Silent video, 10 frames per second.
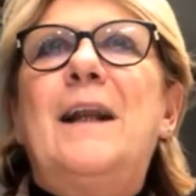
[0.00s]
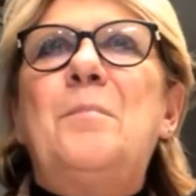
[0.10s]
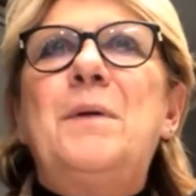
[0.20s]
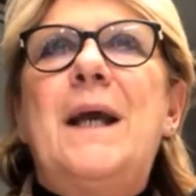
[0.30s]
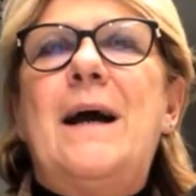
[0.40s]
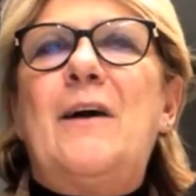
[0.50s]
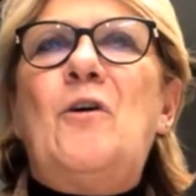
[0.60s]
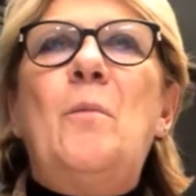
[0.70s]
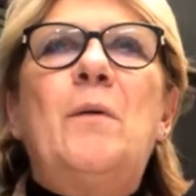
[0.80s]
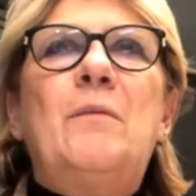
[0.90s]
della PA,
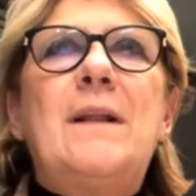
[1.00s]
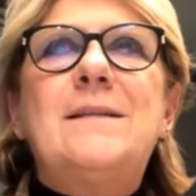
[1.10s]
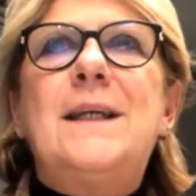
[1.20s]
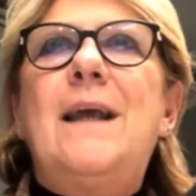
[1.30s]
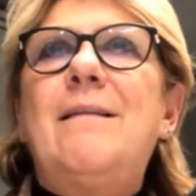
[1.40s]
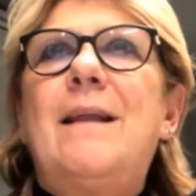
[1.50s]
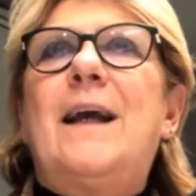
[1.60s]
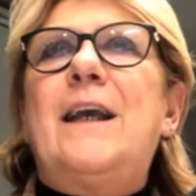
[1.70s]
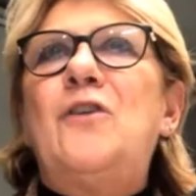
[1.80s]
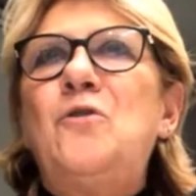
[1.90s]
come
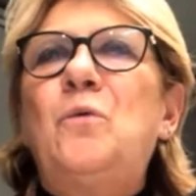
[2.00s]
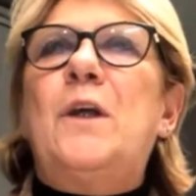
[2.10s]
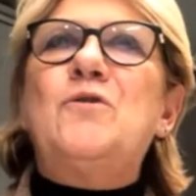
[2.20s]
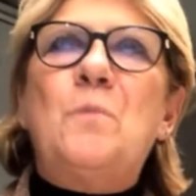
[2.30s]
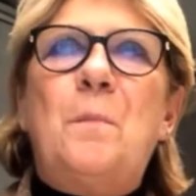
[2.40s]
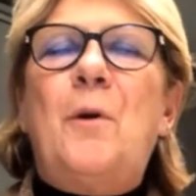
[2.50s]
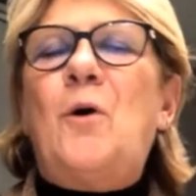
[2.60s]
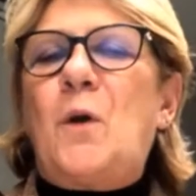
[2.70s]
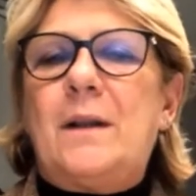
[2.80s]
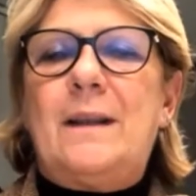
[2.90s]
un'azienda che aiuta e
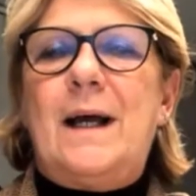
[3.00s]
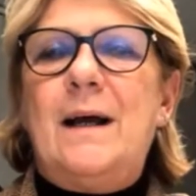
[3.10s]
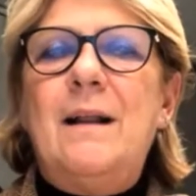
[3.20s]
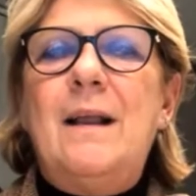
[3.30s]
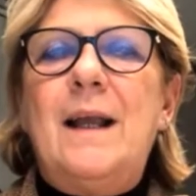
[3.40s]
supporta